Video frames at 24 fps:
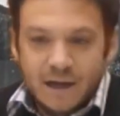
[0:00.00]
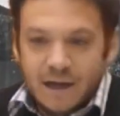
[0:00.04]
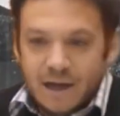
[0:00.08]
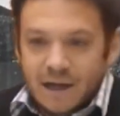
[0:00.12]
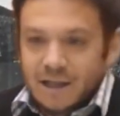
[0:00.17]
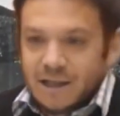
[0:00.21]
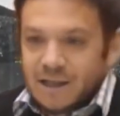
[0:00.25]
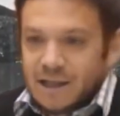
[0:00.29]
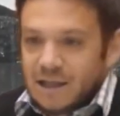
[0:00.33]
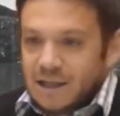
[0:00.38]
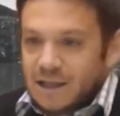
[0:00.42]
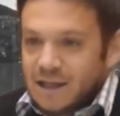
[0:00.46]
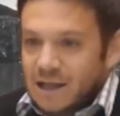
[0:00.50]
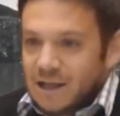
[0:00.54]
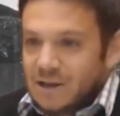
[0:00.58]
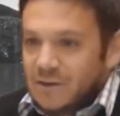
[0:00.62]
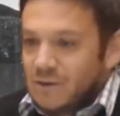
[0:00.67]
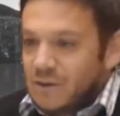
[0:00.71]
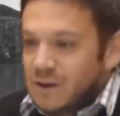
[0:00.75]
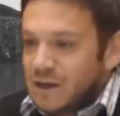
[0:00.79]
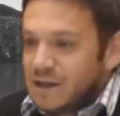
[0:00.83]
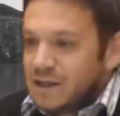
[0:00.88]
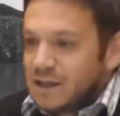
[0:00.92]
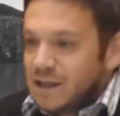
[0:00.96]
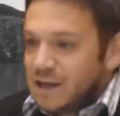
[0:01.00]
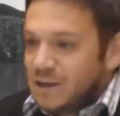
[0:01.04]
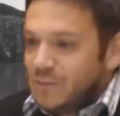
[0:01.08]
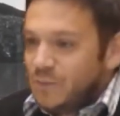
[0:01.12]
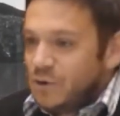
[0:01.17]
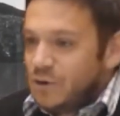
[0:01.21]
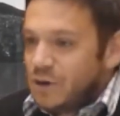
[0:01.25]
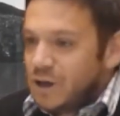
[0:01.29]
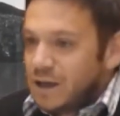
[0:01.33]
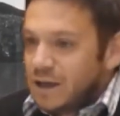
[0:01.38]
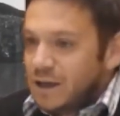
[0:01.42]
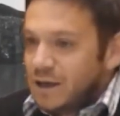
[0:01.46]
entendiendo de que
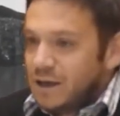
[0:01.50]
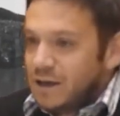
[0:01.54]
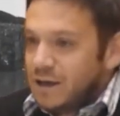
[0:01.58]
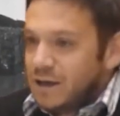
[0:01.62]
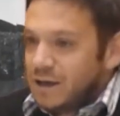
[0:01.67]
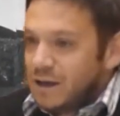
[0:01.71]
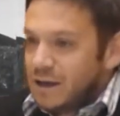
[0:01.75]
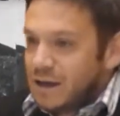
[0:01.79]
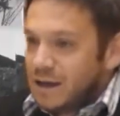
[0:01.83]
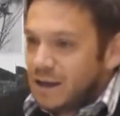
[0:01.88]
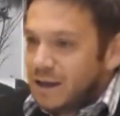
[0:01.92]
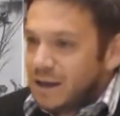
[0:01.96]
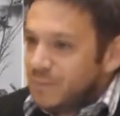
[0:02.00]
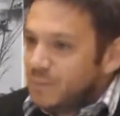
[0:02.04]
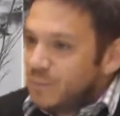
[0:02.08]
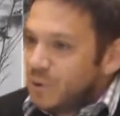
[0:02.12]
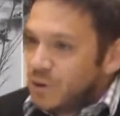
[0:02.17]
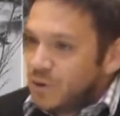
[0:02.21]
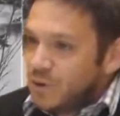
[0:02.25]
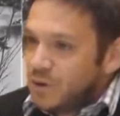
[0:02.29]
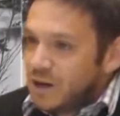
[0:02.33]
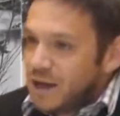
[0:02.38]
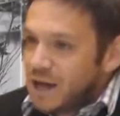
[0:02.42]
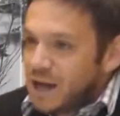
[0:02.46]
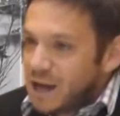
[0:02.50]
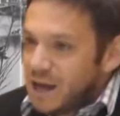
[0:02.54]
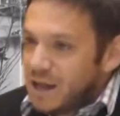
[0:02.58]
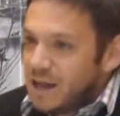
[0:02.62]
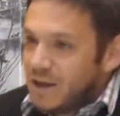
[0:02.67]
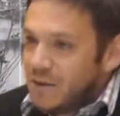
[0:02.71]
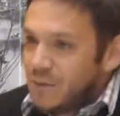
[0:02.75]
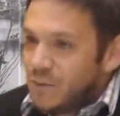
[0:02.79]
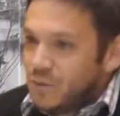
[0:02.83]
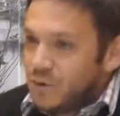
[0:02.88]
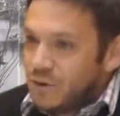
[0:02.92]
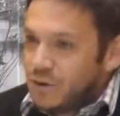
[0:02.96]
tenemos que, ir en mejora de
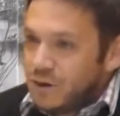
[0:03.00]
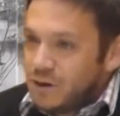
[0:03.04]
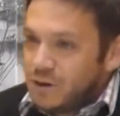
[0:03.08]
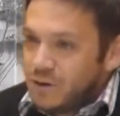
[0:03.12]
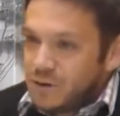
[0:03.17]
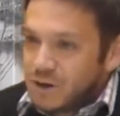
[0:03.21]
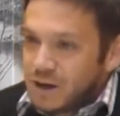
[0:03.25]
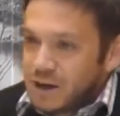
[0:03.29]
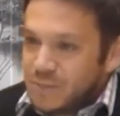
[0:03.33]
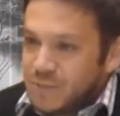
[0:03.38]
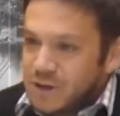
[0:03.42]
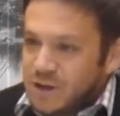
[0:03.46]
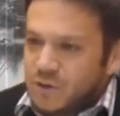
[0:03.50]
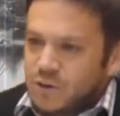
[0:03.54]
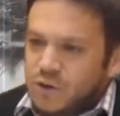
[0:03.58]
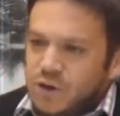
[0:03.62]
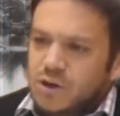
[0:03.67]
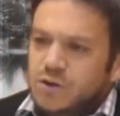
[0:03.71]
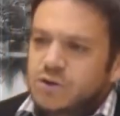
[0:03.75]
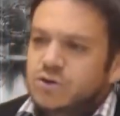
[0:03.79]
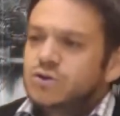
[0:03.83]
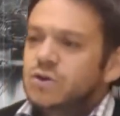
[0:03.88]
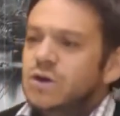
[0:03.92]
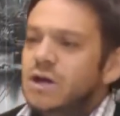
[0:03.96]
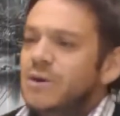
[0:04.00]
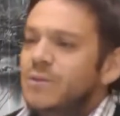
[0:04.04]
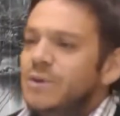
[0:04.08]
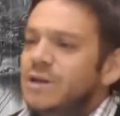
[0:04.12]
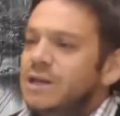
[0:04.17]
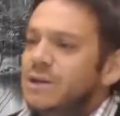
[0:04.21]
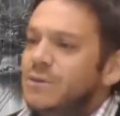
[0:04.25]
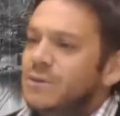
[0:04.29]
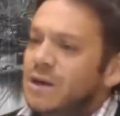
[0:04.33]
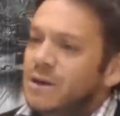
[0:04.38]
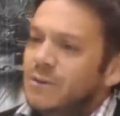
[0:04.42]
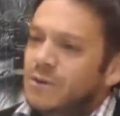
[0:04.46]
cada uno de los caminos, y no
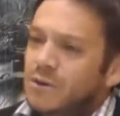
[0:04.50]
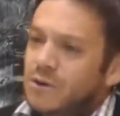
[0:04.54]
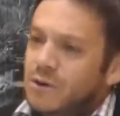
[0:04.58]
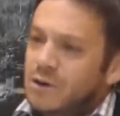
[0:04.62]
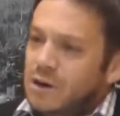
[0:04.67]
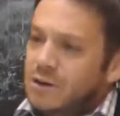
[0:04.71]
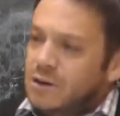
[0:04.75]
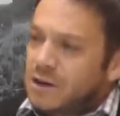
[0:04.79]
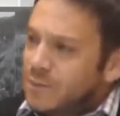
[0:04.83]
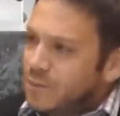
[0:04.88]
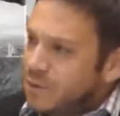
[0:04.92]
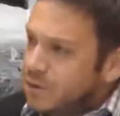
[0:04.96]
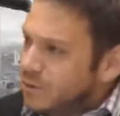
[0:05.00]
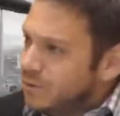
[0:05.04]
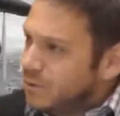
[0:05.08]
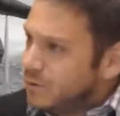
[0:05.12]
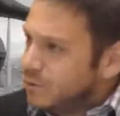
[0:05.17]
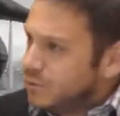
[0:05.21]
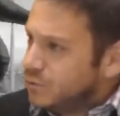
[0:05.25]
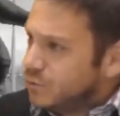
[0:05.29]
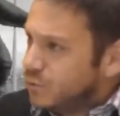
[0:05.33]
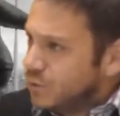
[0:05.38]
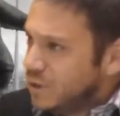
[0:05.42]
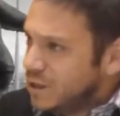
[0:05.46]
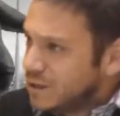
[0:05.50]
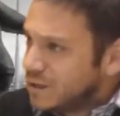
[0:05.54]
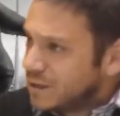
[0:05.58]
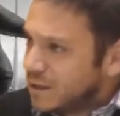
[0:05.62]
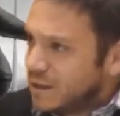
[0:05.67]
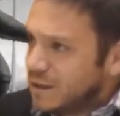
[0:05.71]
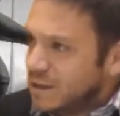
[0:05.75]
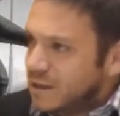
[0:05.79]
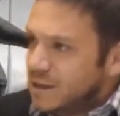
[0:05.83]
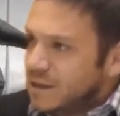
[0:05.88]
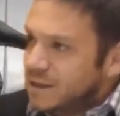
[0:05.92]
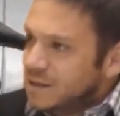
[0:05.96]
solamente por la mejora de los caminos de los
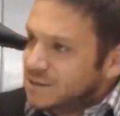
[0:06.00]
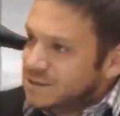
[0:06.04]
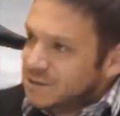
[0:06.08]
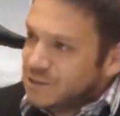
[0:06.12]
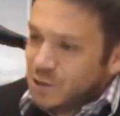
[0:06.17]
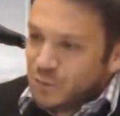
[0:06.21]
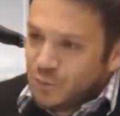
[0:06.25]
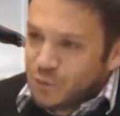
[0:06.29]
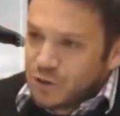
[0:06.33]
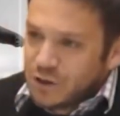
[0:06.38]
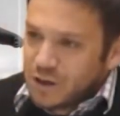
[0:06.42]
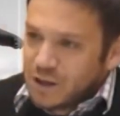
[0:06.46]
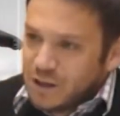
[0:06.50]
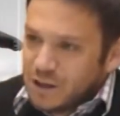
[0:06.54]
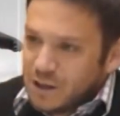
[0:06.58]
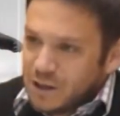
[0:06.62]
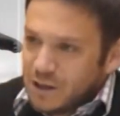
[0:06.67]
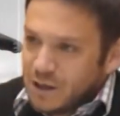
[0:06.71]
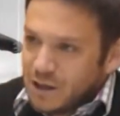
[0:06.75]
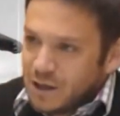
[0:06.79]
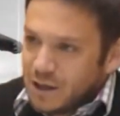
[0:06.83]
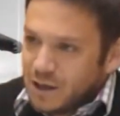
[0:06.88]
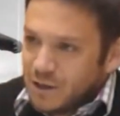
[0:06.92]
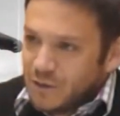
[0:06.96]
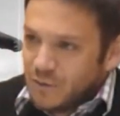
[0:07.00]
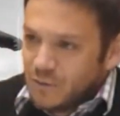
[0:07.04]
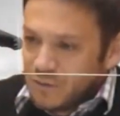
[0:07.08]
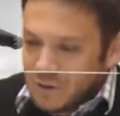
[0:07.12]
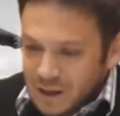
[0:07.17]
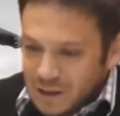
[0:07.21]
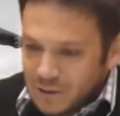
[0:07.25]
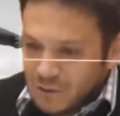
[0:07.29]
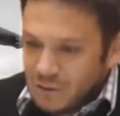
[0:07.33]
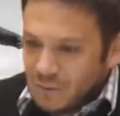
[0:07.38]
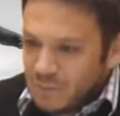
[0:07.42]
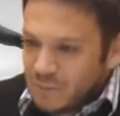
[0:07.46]
turistas, sino porque el
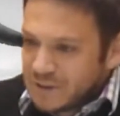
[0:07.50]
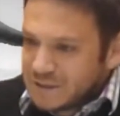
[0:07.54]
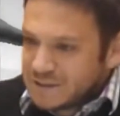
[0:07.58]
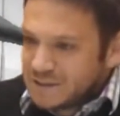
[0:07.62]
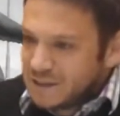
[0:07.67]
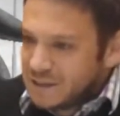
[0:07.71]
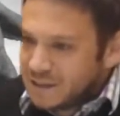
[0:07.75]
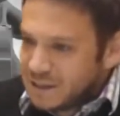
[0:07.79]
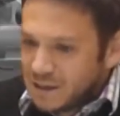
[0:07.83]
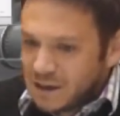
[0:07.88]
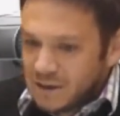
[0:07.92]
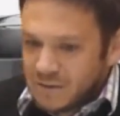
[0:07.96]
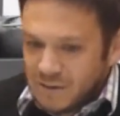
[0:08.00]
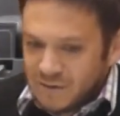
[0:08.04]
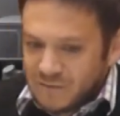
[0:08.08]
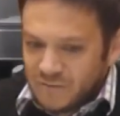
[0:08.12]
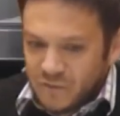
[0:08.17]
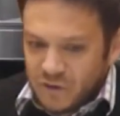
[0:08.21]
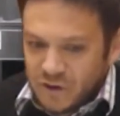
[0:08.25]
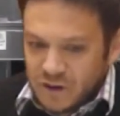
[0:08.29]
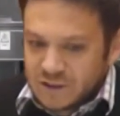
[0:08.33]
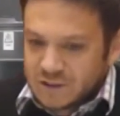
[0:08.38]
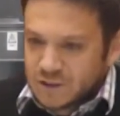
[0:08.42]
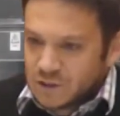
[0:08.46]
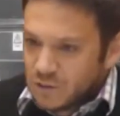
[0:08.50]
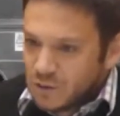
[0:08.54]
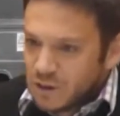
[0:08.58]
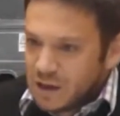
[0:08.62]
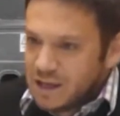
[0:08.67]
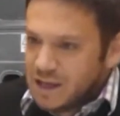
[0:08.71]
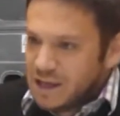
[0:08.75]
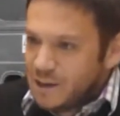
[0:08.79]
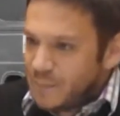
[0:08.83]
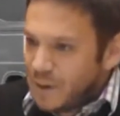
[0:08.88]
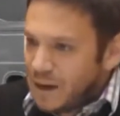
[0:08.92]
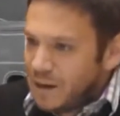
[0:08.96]
gobierno del presidente Gabriel Boric nos
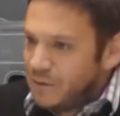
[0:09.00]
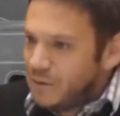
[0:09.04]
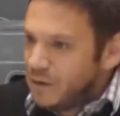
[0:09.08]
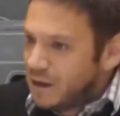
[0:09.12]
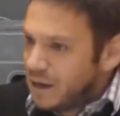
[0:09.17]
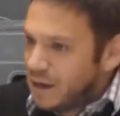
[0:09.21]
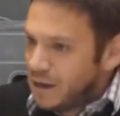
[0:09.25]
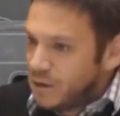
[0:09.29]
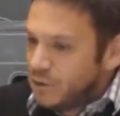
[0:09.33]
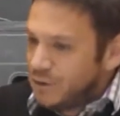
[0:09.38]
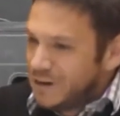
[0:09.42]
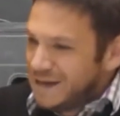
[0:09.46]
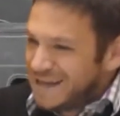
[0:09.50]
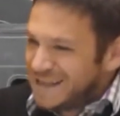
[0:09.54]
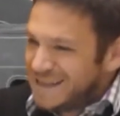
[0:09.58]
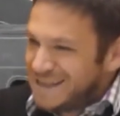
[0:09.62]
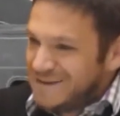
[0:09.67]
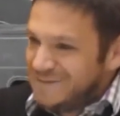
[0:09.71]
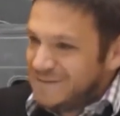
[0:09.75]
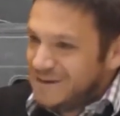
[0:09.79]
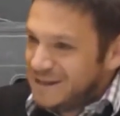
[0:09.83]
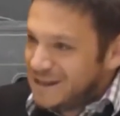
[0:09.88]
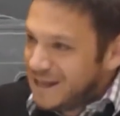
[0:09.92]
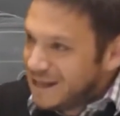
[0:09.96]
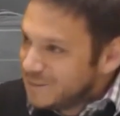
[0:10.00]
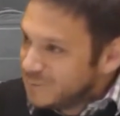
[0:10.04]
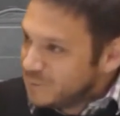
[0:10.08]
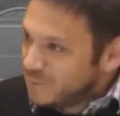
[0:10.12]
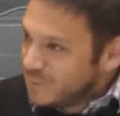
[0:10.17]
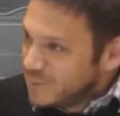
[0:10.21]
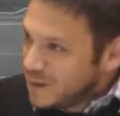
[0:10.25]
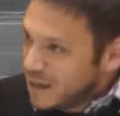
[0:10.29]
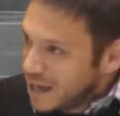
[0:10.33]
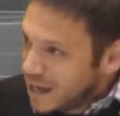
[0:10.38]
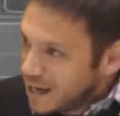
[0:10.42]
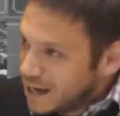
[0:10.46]
ha llamado a que la conectividad
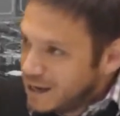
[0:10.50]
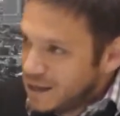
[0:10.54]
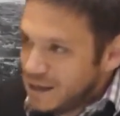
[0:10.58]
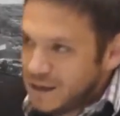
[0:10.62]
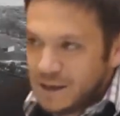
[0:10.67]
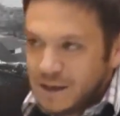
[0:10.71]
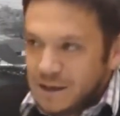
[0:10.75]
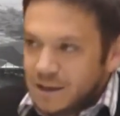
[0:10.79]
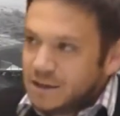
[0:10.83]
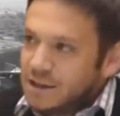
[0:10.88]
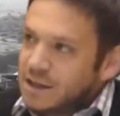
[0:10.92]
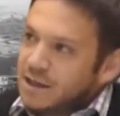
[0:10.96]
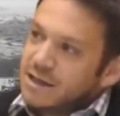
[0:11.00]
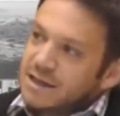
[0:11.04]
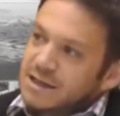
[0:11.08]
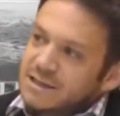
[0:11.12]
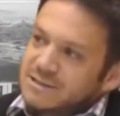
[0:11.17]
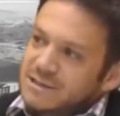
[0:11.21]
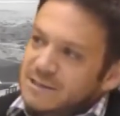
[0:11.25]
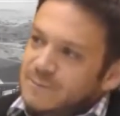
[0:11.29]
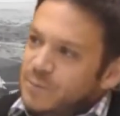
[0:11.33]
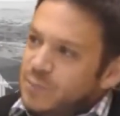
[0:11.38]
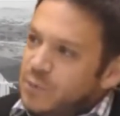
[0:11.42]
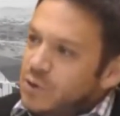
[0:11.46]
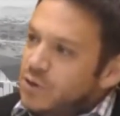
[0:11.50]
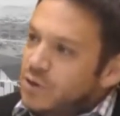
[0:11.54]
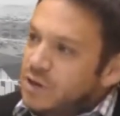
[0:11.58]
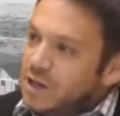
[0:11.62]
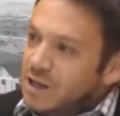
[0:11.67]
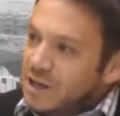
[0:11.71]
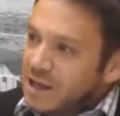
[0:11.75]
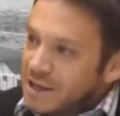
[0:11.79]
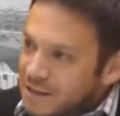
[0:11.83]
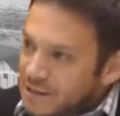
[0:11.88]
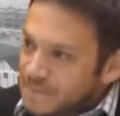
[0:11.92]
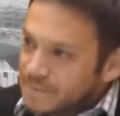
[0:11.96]
vial tiene que ser
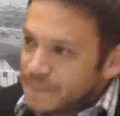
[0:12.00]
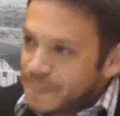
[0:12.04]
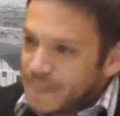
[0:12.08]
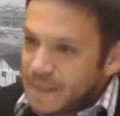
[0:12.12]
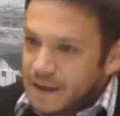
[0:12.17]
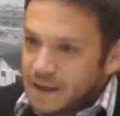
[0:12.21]
prioridad.